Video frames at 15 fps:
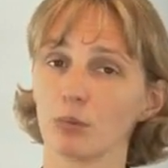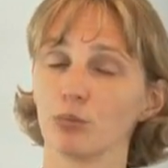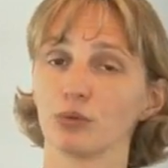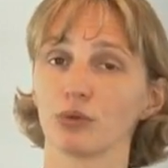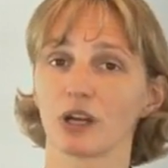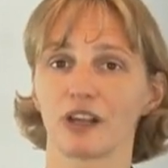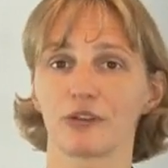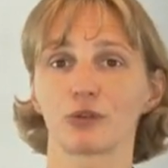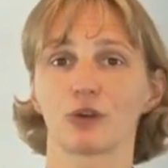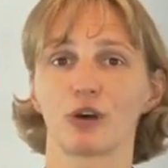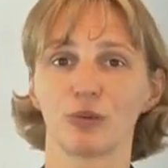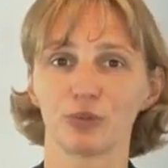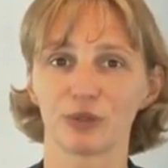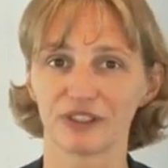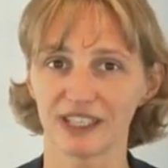Plus
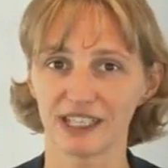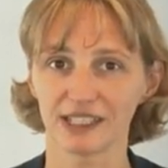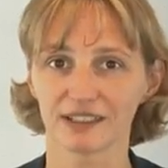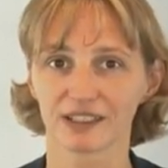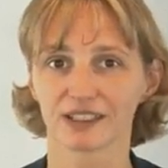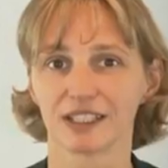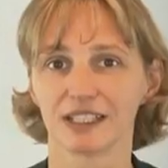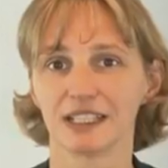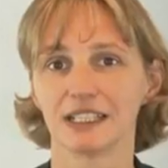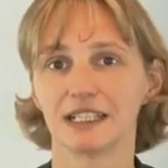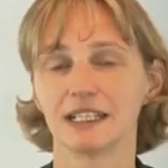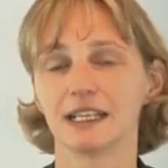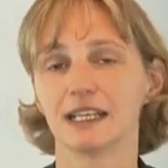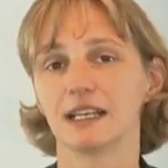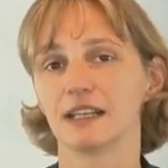rassurant peut-être,
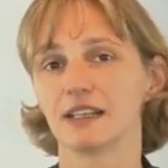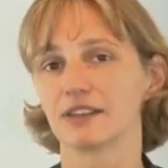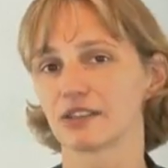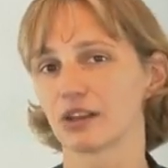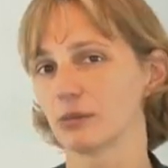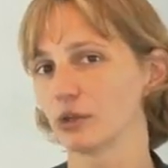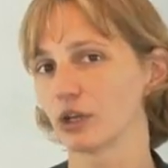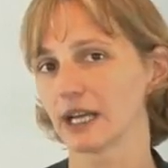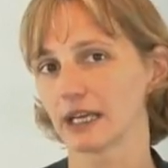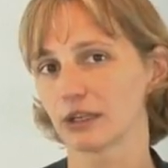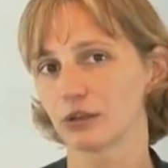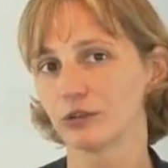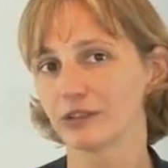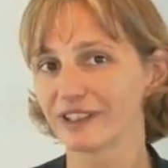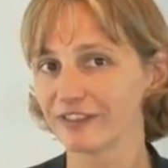il semblerait
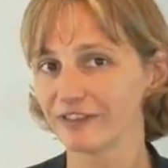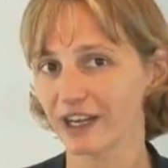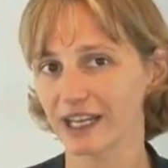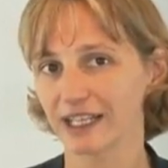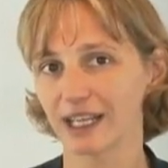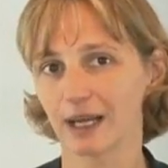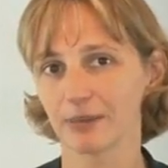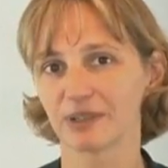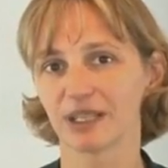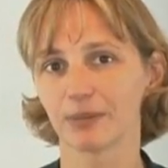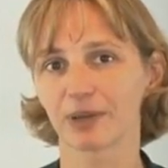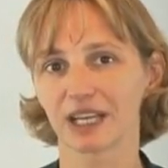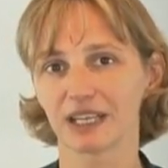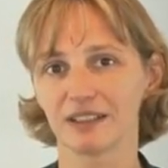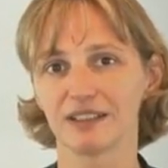qu'une des variables qui
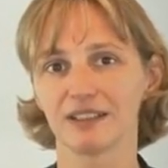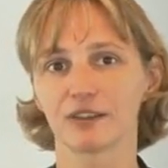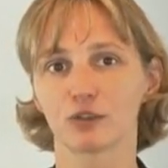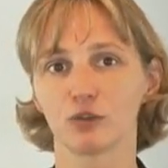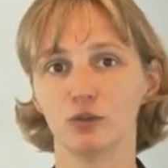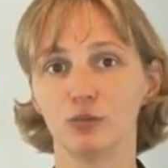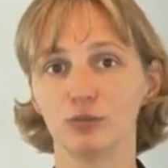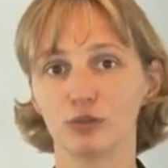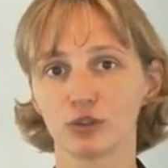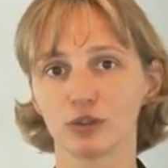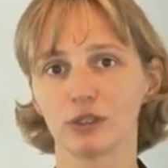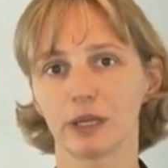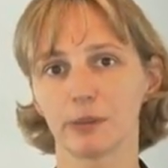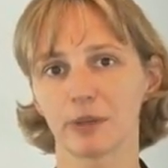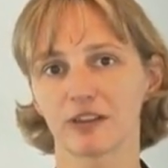prédisent le
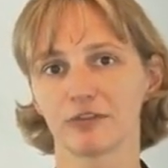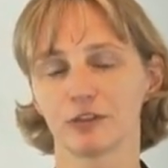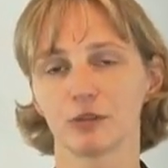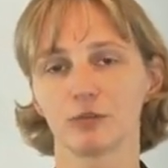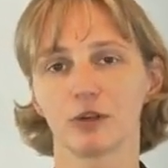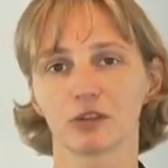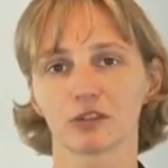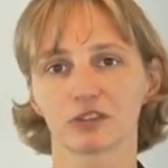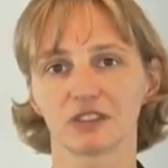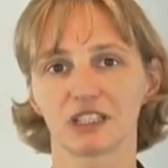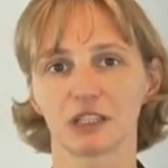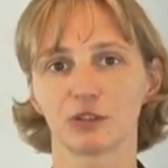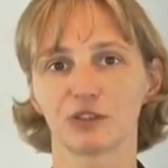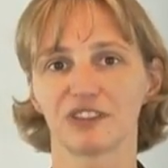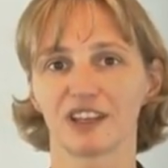mieux la performance en
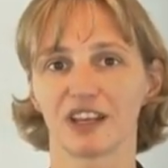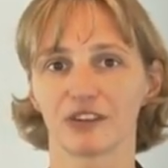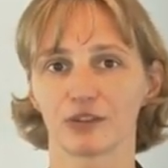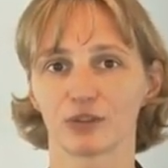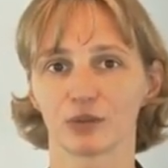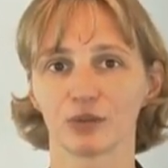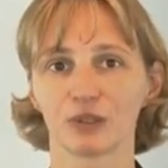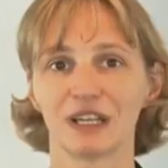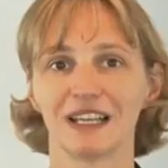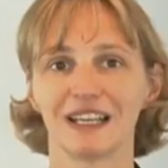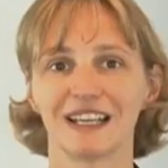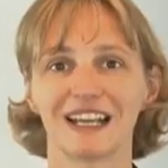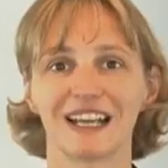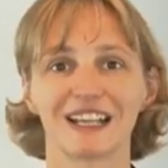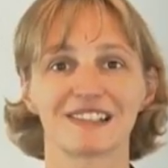négociation,
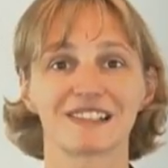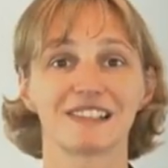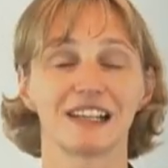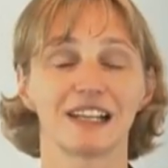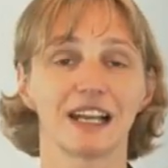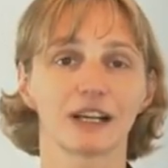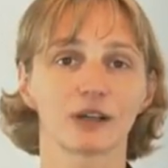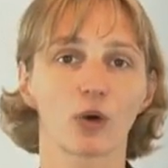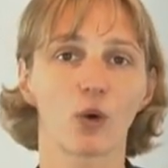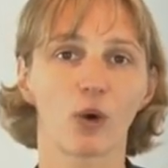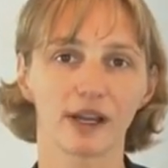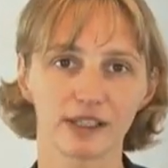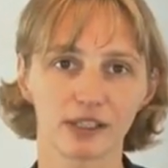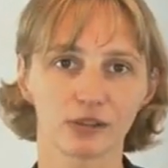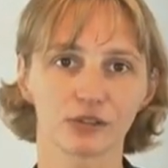c'est la
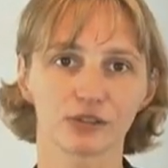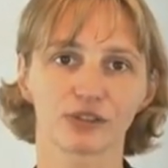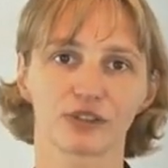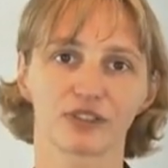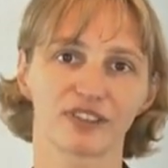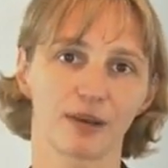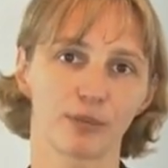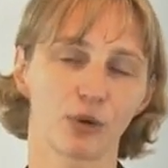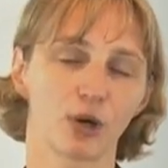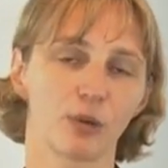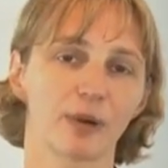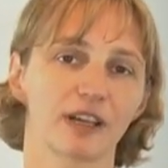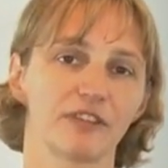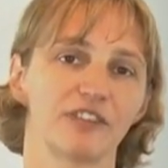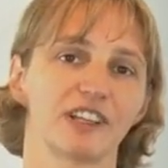croyance en sa
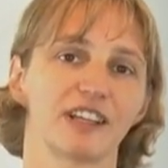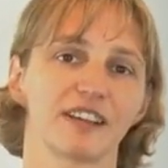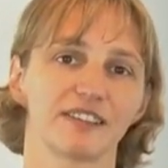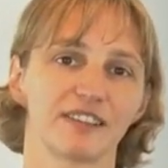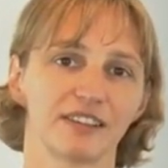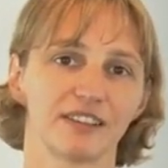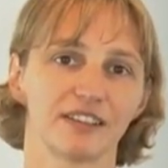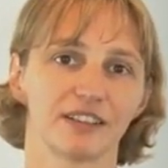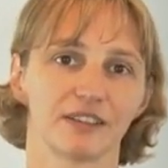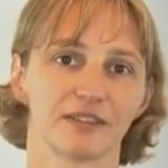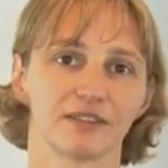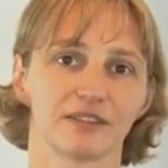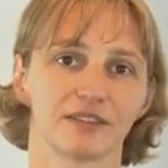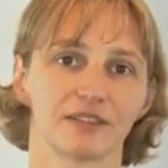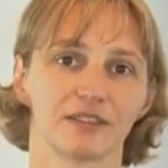propre efficacité.
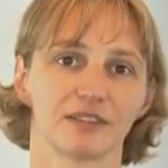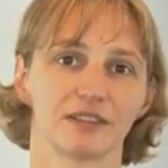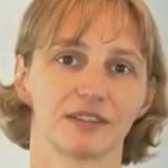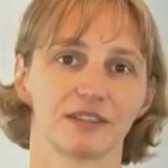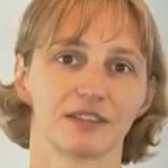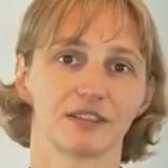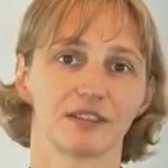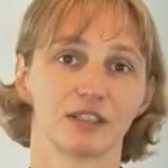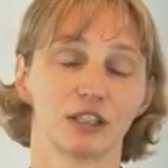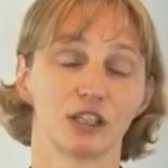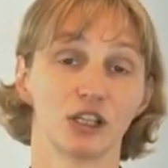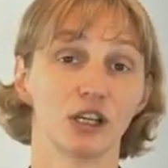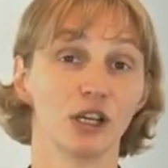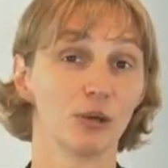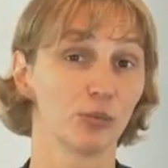
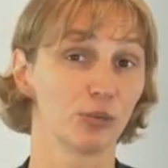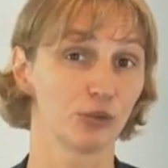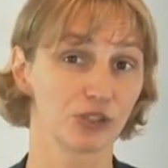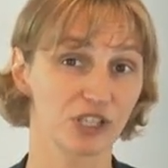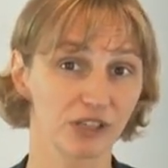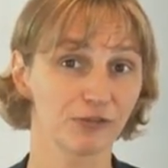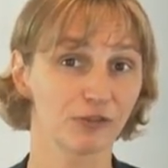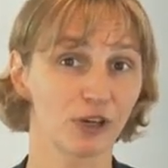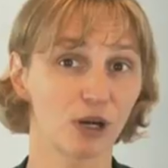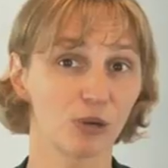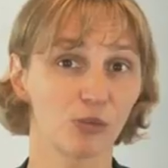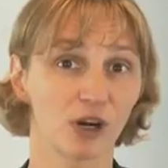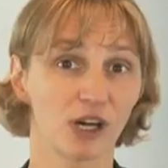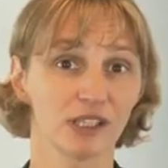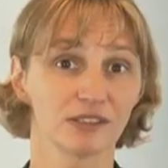Plus j'ai foi en
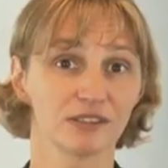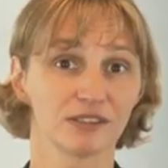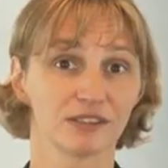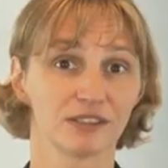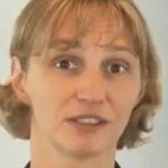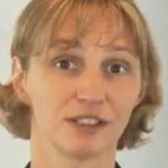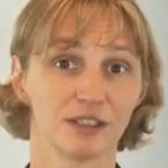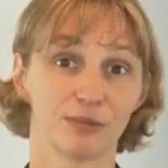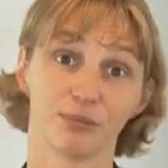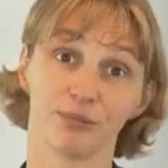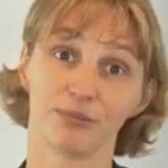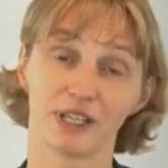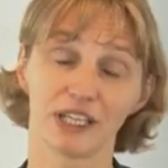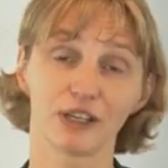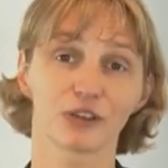moi,
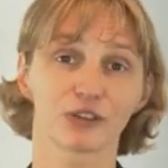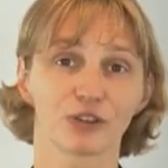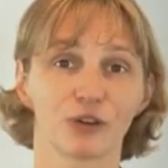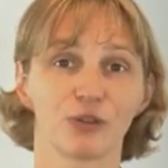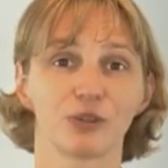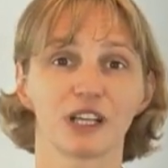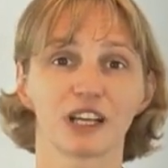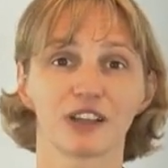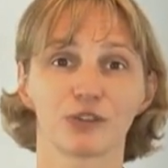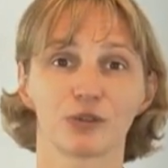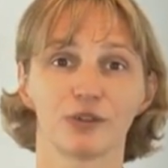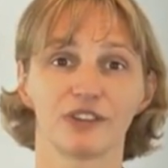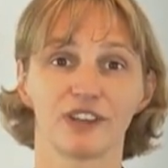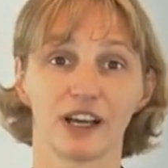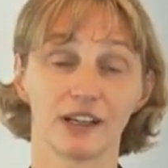meilleurs seront les
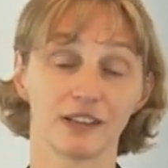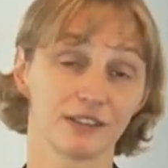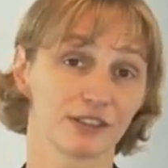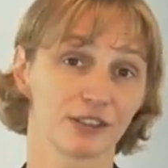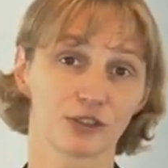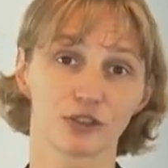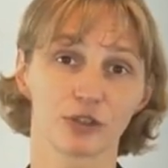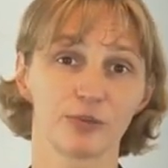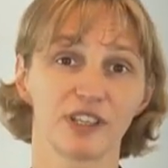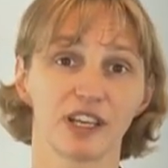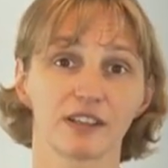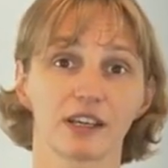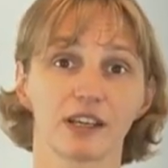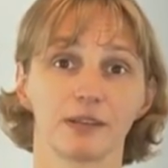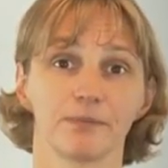résultats que
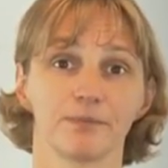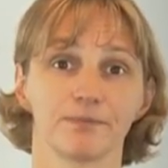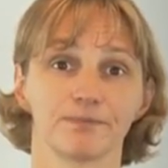j'obtiendrai.